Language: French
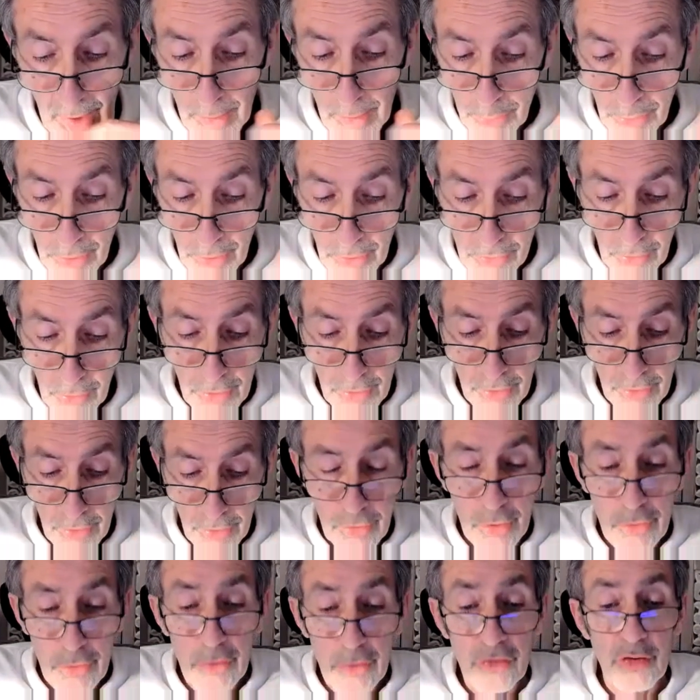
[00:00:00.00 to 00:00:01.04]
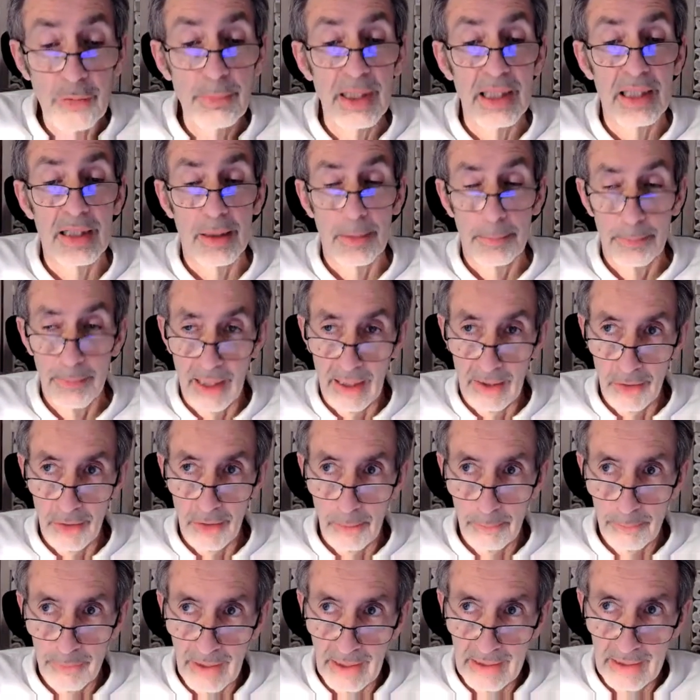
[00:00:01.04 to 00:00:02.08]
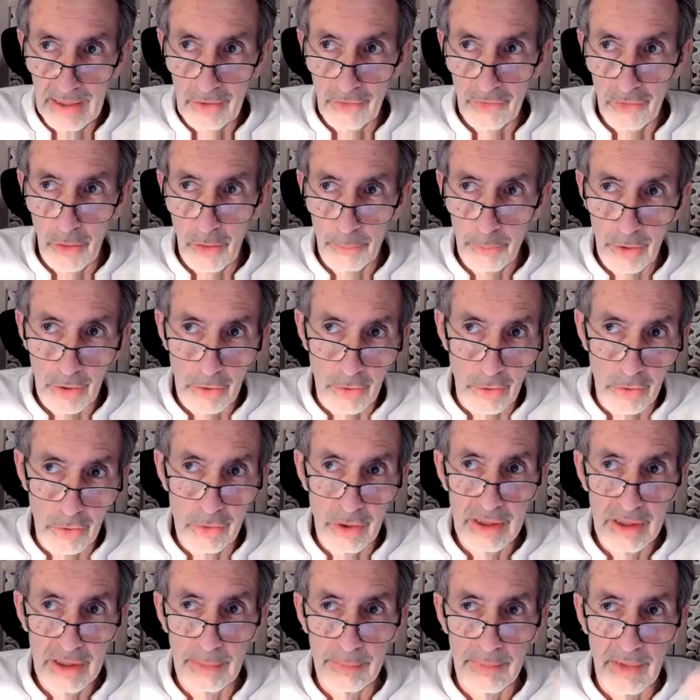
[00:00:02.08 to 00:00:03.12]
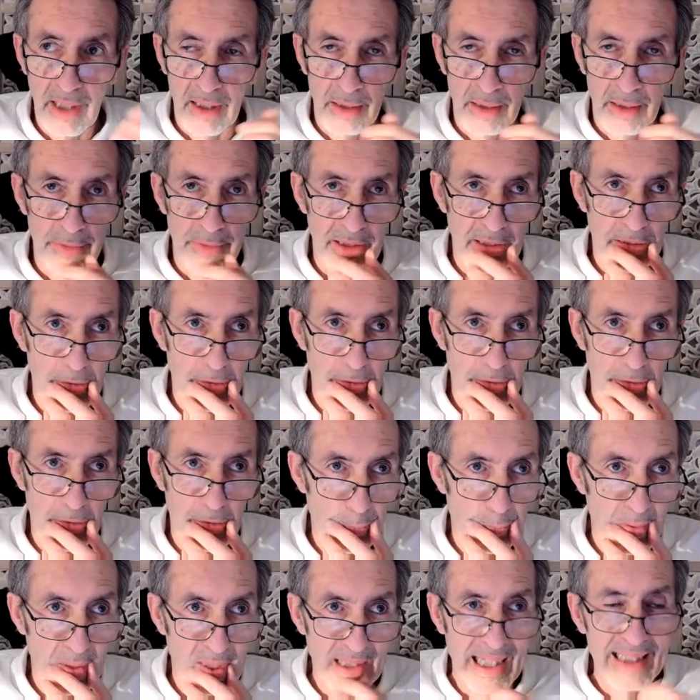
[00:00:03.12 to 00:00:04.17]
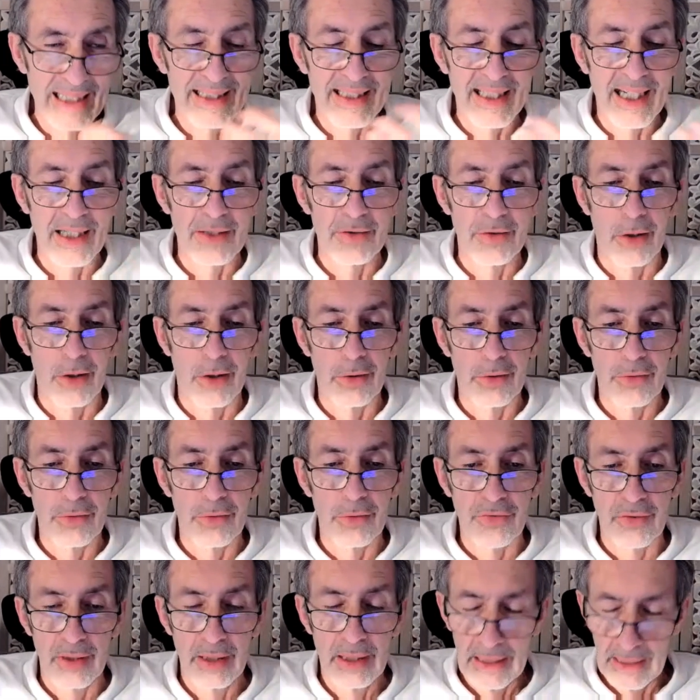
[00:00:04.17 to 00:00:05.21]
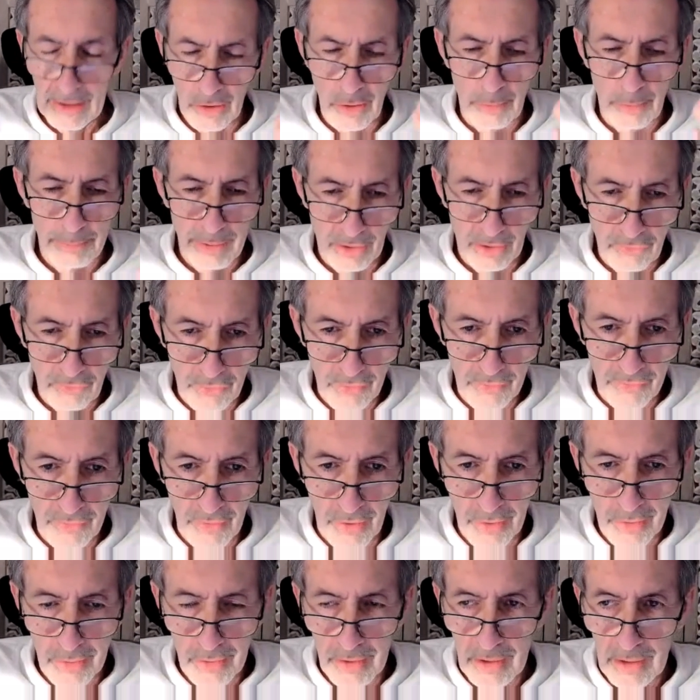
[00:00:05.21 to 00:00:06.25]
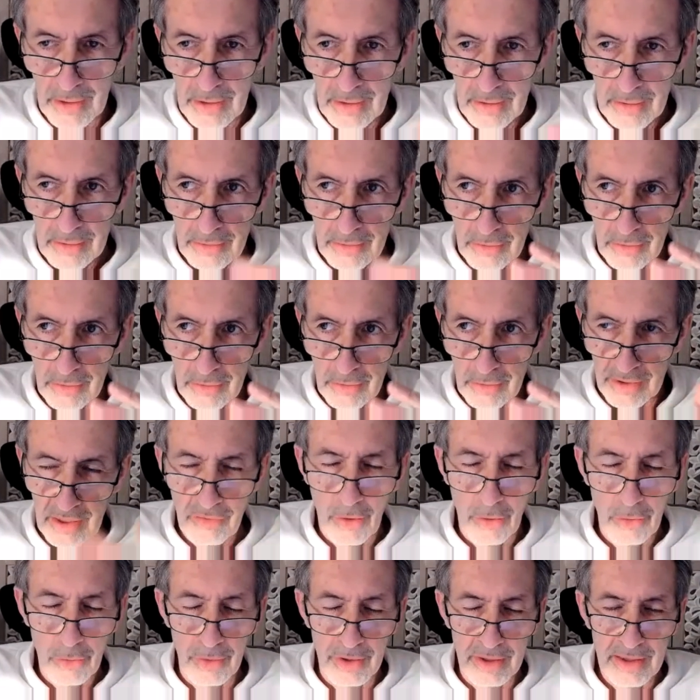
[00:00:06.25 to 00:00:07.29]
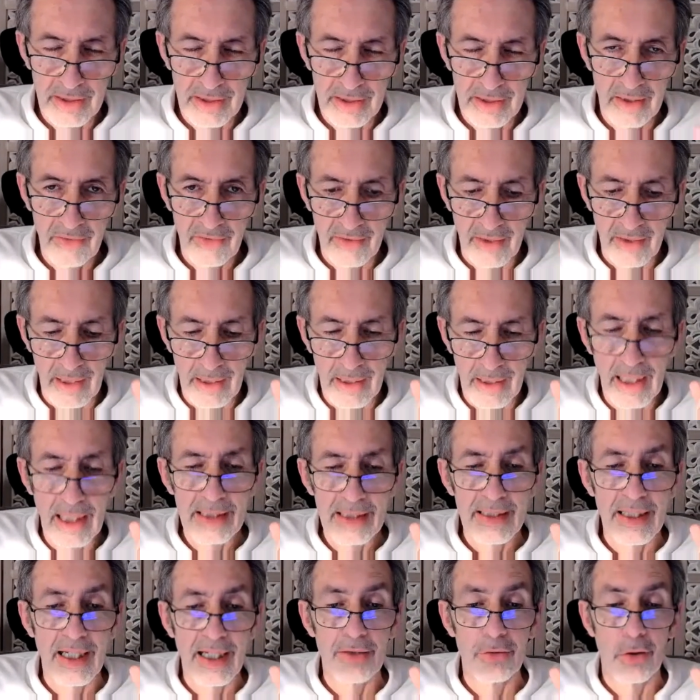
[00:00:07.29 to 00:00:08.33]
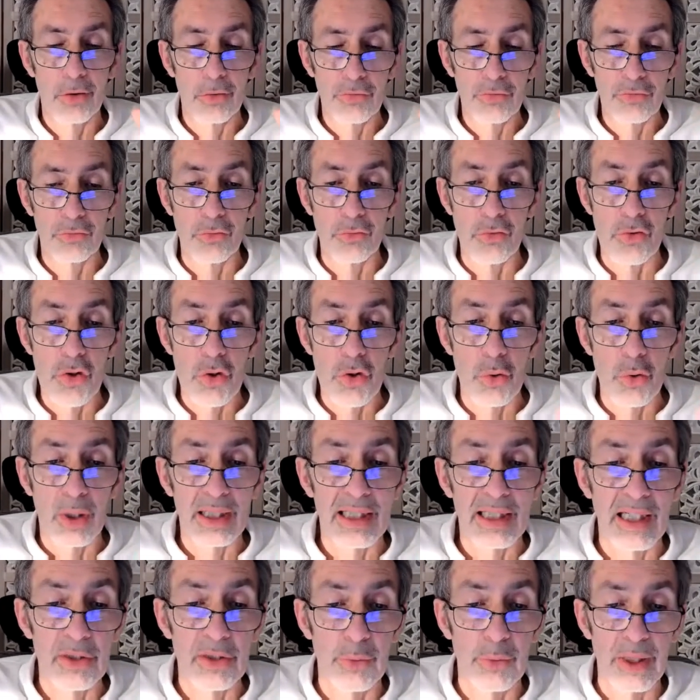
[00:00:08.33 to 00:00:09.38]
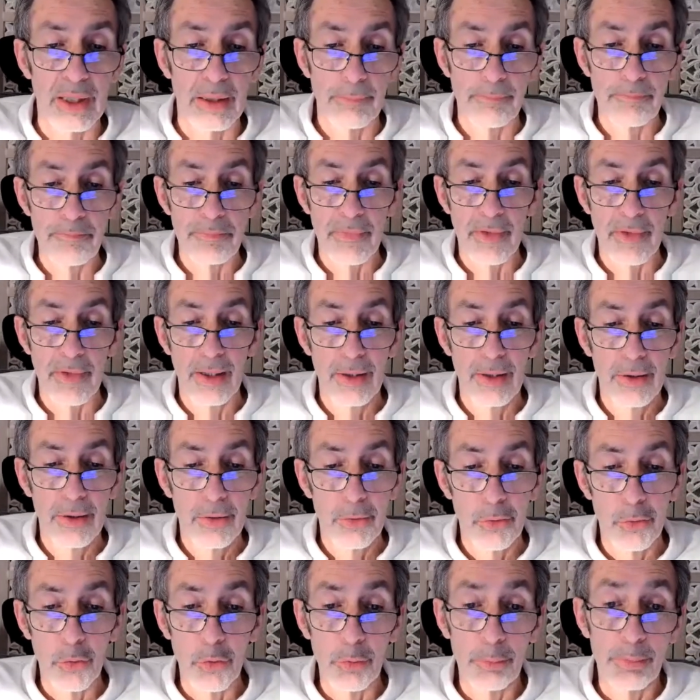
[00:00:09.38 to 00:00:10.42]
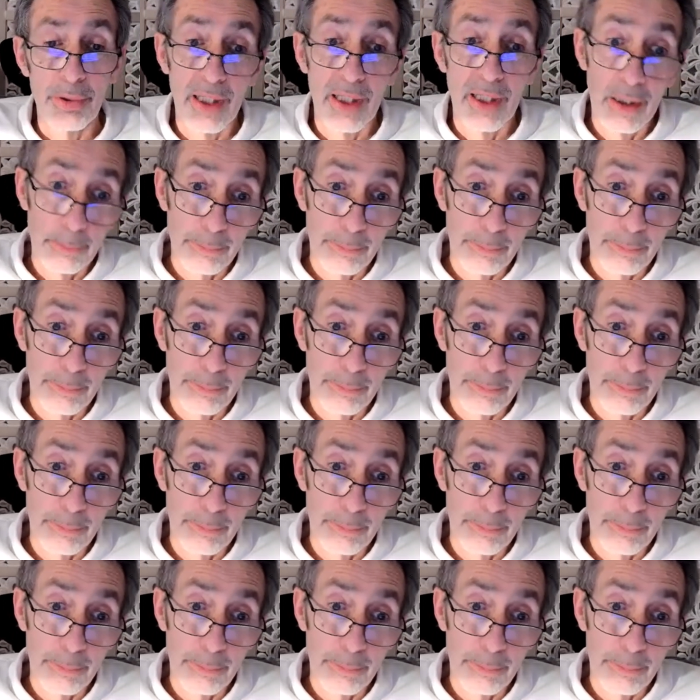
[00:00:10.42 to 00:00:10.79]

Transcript: Prenons le temps cosmique, par exemple, un exemple que donne Ibn Arabi, l'alternance, il en parle souvent dans différents contextes, l'alternance du jour et de la nuit, ou bien